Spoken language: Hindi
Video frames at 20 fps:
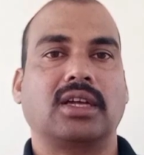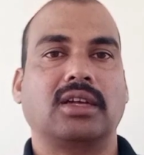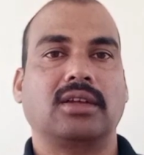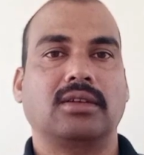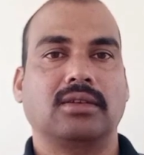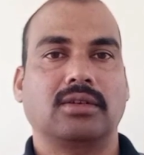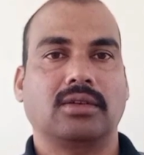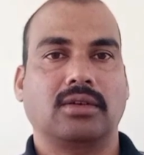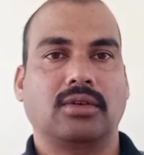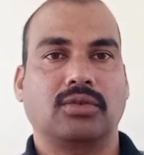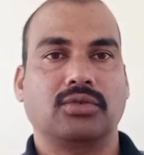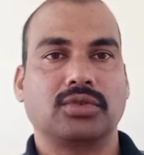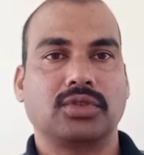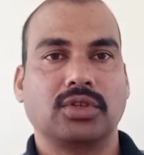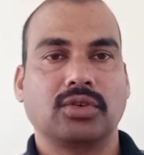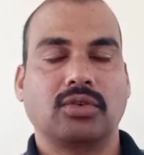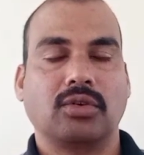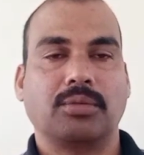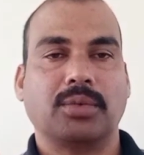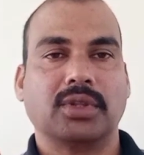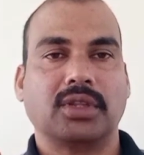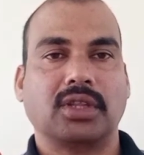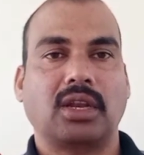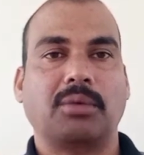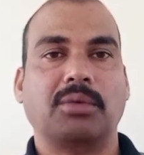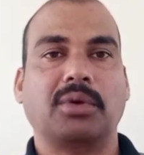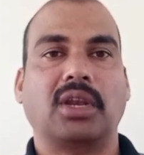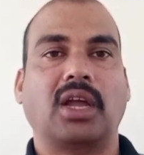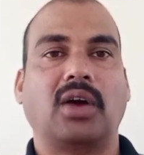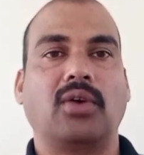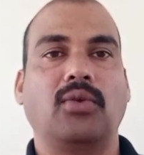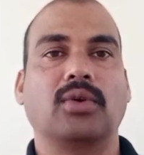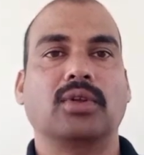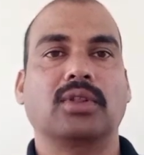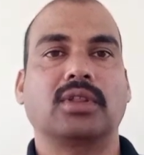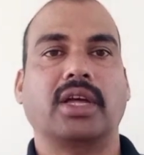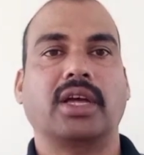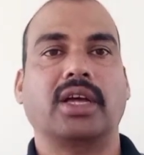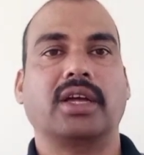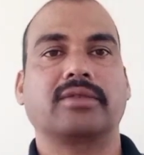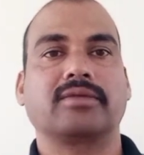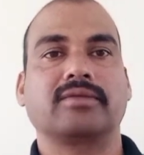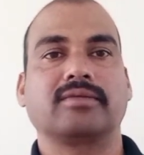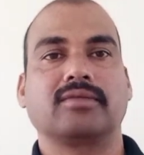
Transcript: है उसी को मतलब अलाउ होता है